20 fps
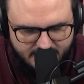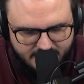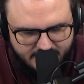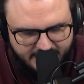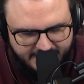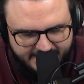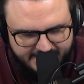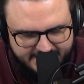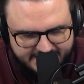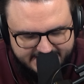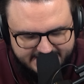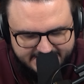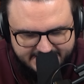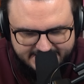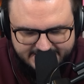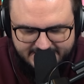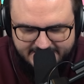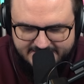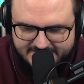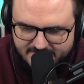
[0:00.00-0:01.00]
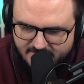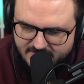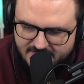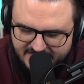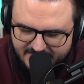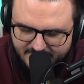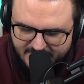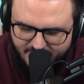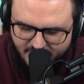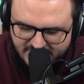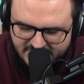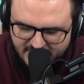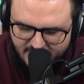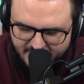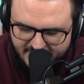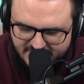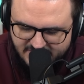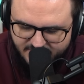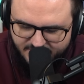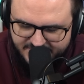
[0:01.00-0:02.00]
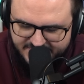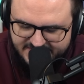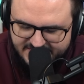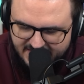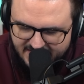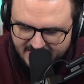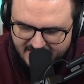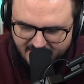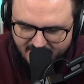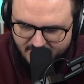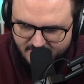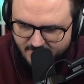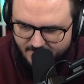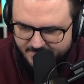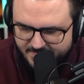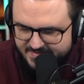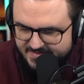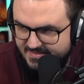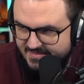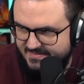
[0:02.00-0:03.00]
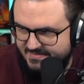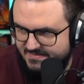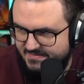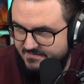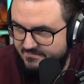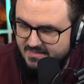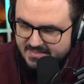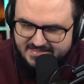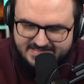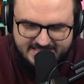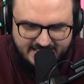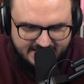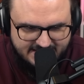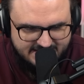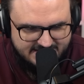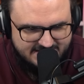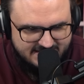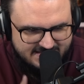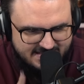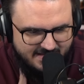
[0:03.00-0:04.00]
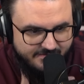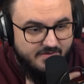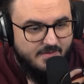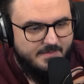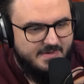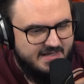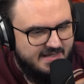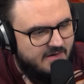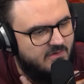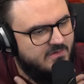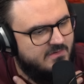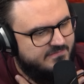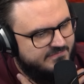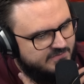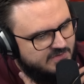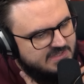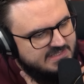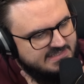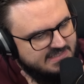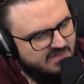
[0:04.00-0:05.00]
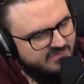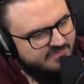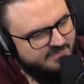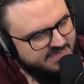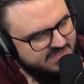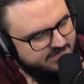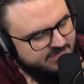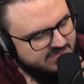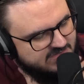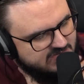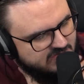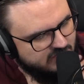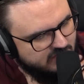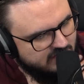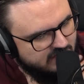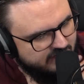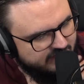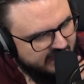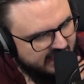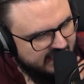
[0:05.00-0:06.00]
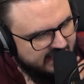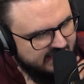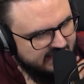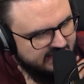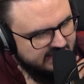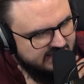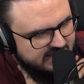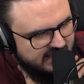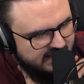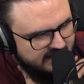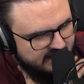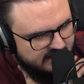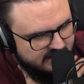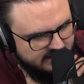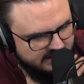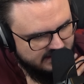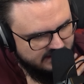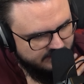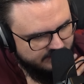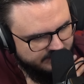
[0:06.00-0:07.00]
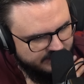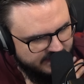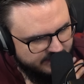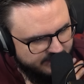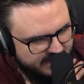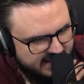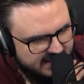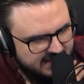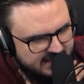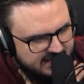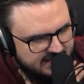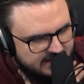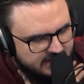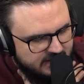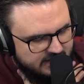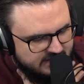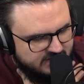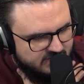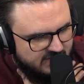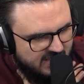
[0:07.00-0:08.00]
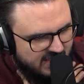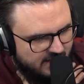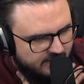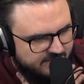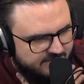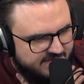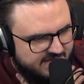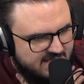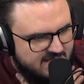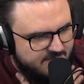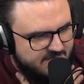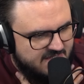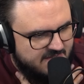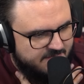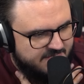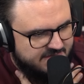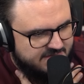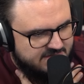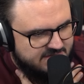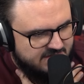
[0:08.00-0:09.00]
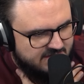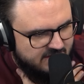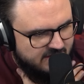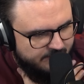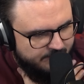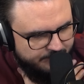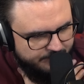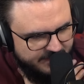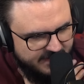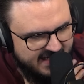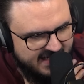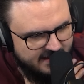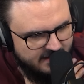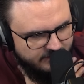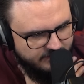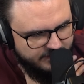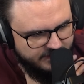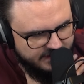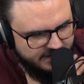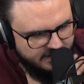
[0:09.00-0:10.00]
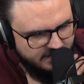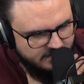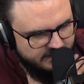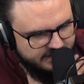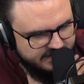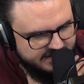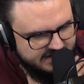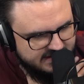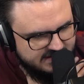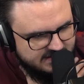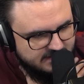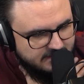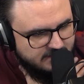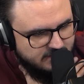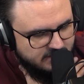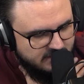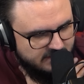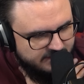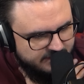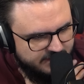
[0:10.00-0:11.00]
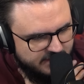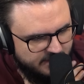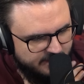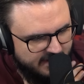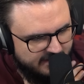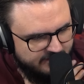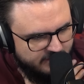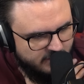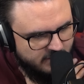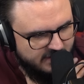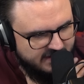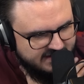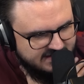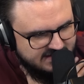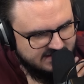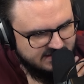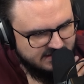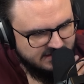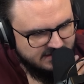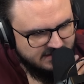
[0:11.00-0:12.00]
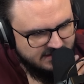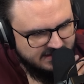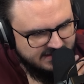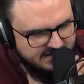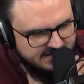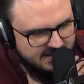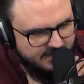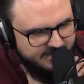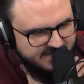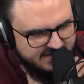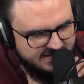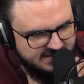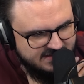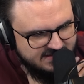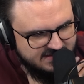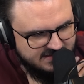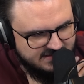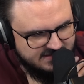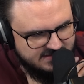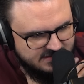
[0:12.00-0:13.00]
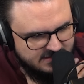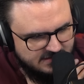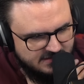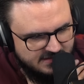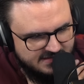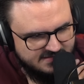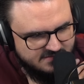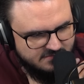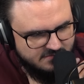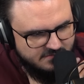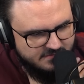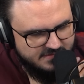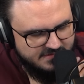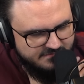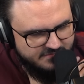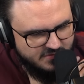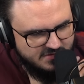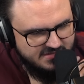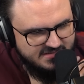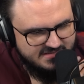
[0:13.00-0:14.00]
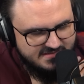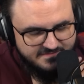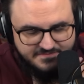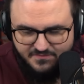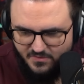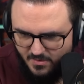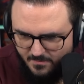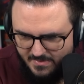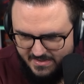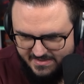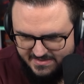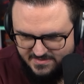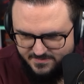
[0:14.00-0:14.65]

Ja, das ist, ist auch, man muss da mal so ein bisschen klarkommen mit, Alter. Ich sage das jetzt einfach mal auch wirklich auf mich bezogen, weil ich ja eine, eine, eine Parallele dazu habe. Wir haben ja mit ähm, Anvil eine Tastaturenfirma, wo jetzt äh, ich da mit drin sitze. Ne? Also äh, wirklich die Firma.